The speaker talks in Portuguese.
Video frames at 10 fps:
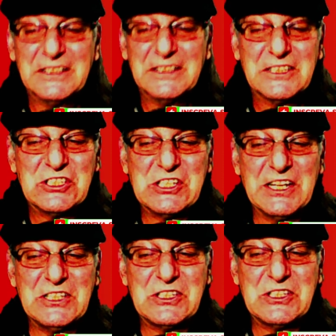
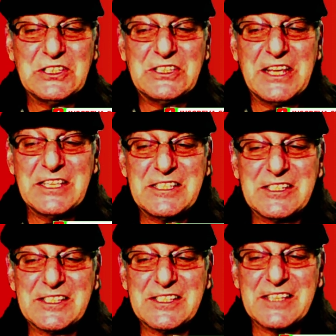Diante deste
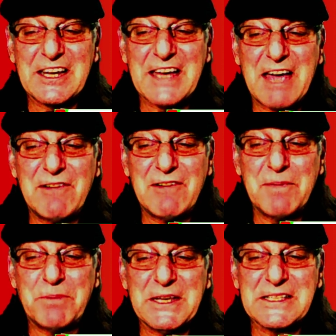cenário, a
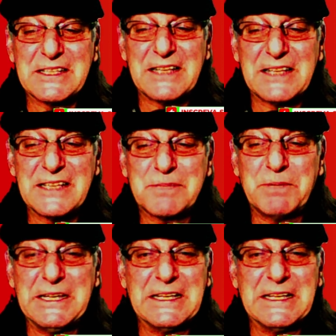imprensa da
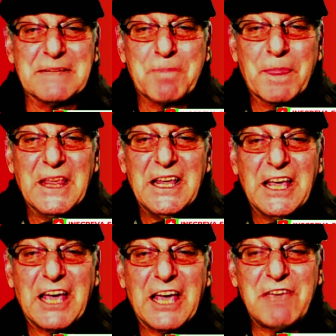Espanha
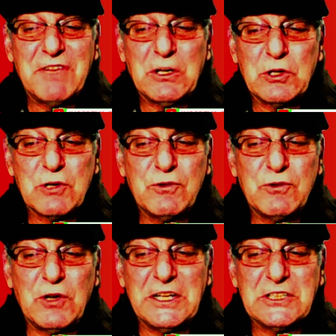revelou que o
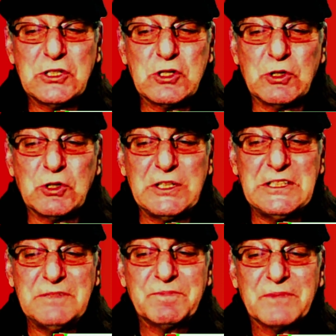volante Johnny,
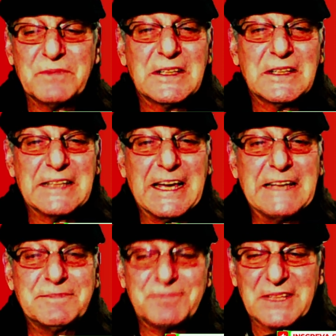
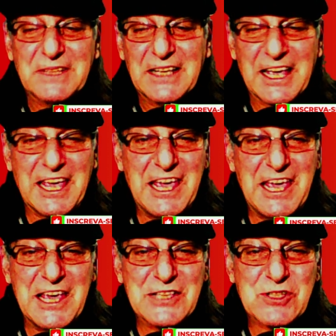né,
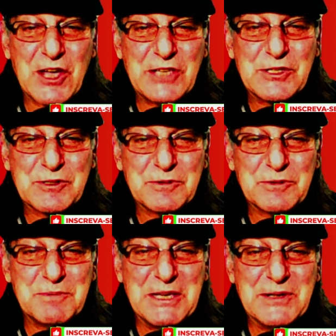ex-nosso
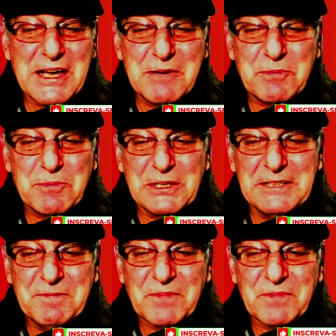meio-campo
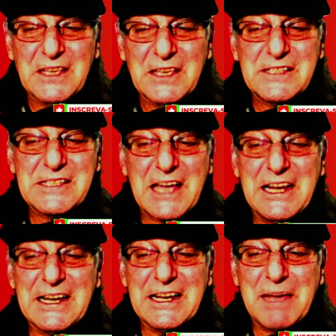ali,
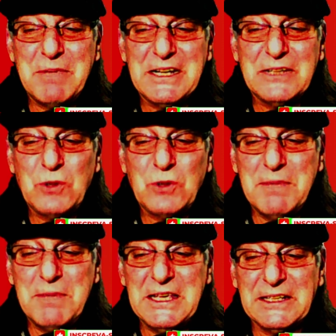estaria na mira do
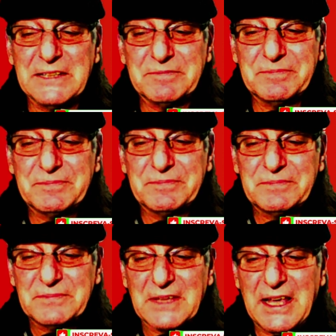Milan.
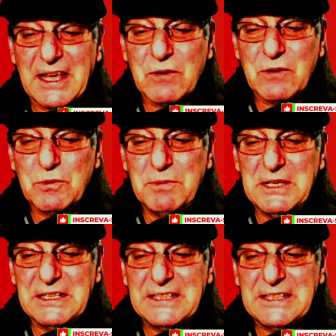É, o
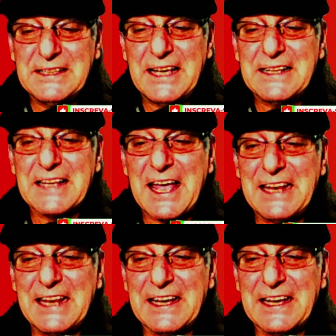Milan da Itália.